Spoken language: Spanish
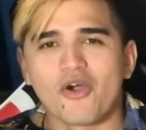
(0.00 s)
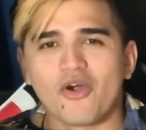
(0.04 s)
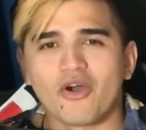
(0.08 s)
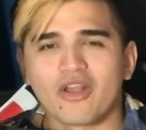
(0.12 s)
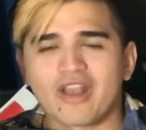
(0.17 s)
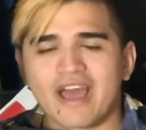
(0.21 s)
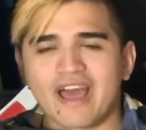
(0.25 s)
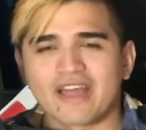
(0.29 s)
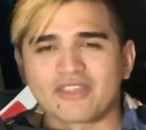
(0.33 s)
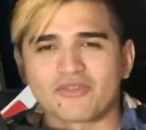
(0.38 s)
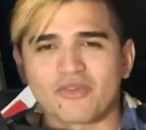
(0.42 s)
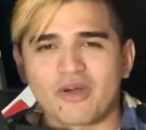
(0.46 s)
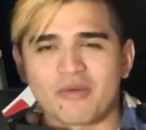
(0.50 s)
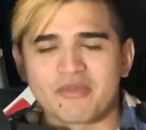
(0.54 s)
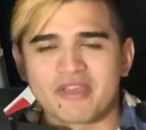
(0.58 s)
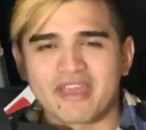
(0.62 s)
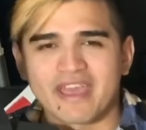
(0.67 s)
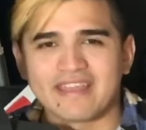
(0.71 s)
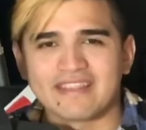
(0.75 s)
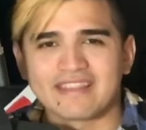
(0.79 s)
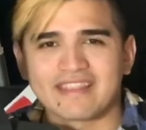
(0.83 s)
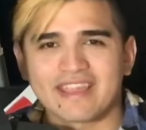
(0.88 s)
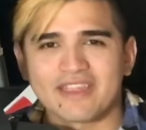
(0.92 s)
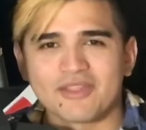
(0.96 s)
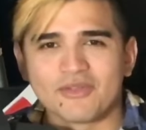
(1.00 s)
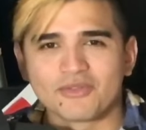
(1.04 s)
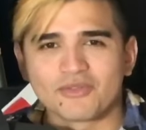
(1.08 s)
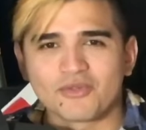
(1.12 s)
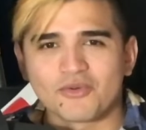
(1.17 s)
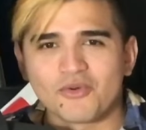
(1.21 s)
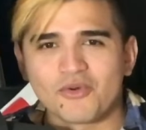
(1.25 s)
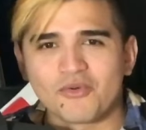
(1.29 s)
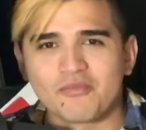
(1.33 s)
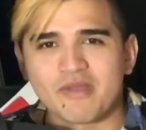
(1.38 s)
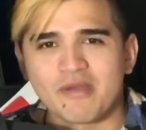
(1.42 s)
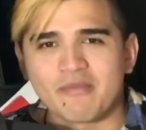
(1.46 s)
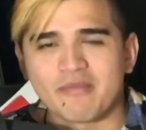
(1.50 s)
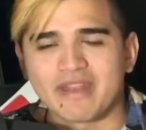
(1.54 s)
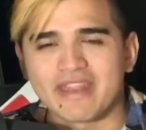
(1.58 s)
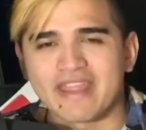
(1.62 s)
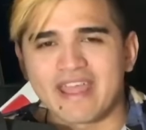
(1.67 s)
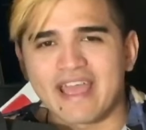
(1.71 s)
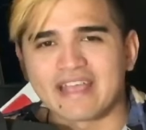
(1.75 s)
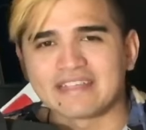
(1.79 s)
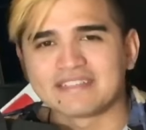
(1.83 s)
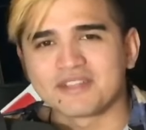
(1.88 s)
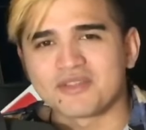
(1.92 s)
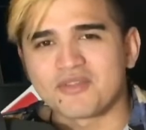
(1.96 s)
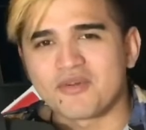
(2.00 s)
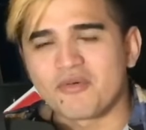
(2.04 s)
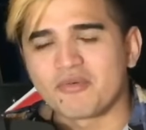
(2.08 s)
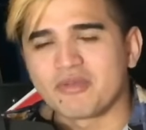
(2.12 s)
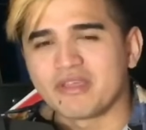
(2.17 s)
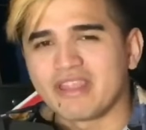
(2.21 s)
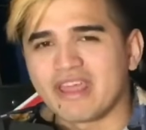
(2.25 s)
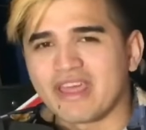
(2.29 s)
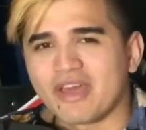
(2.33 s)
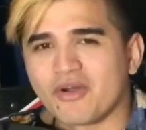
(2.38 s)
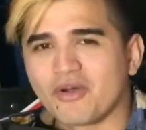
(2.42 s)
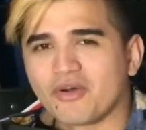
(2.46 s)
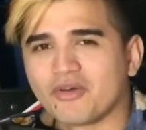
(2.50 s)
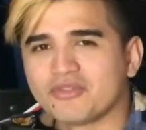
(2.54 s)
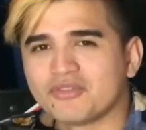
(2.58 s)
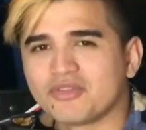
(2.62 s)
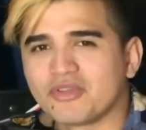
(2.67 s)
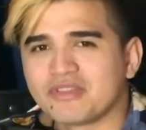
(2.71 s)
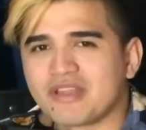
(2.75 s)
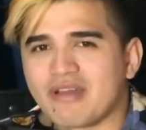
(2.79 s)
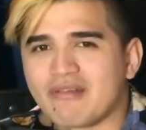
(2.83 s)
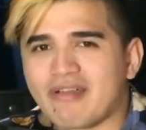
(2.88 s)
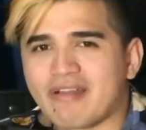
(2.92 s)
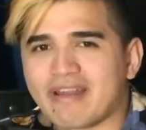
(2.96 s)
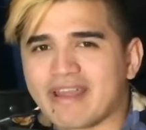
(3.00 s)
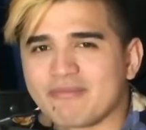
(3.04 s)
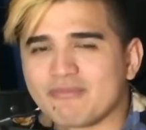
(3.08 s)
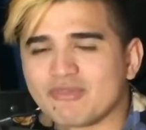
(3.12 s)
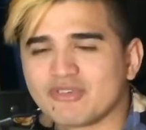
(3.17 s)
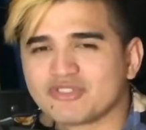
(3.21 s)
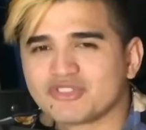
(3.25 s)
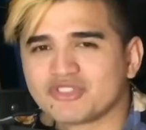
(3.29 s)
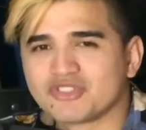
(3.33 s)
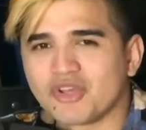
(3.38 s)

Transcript: Hola a toda mi gente de YouTube, bienvenido a este nuevo video donde hablaremos